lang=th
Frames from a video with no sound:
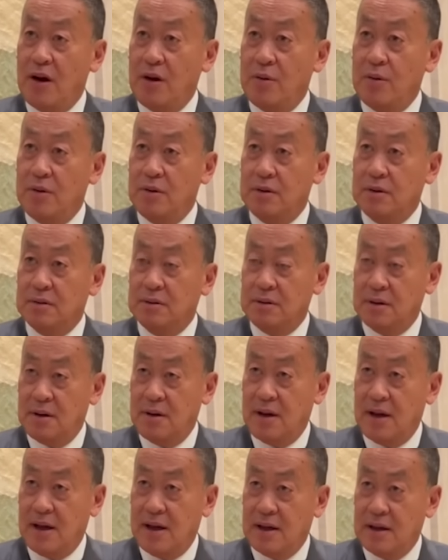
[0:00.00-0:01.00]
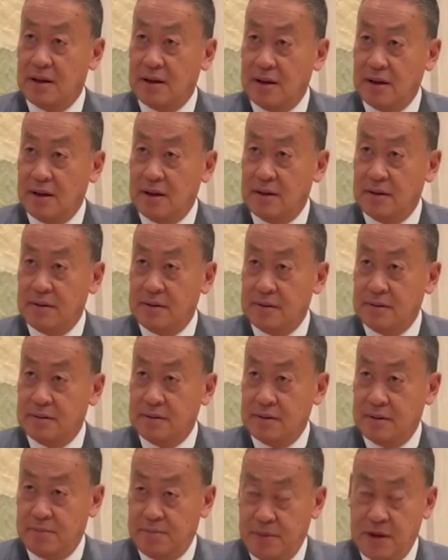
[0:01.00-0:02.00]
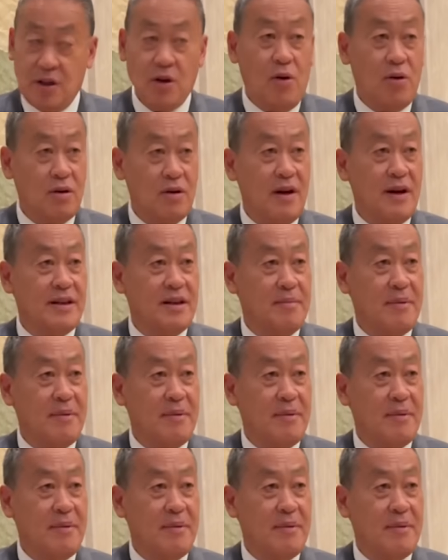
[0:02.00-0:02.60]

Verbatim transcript: เป็นข้าราชการต้องปรองดองกัน